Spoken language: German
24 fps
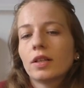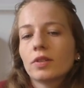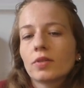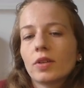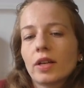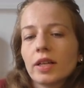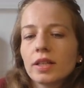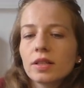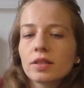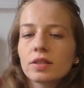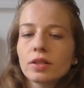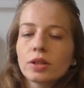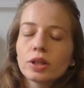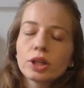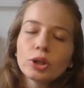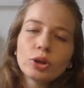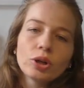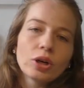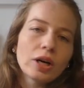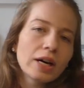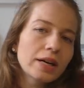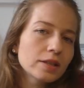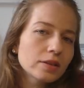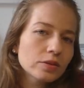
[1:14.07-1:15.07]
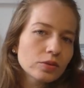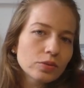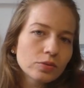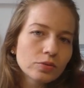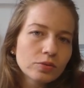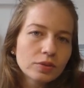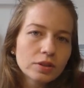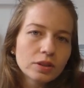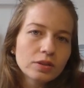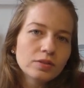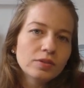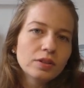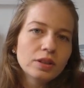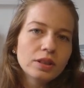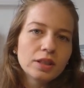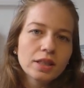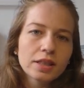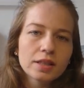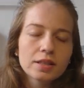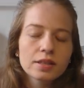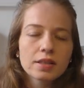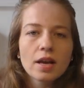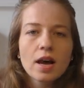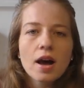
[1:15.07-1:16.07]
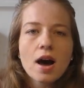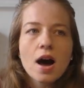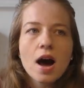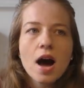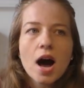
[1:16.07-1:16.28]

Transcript: Also Exterieur heißt so viel wie das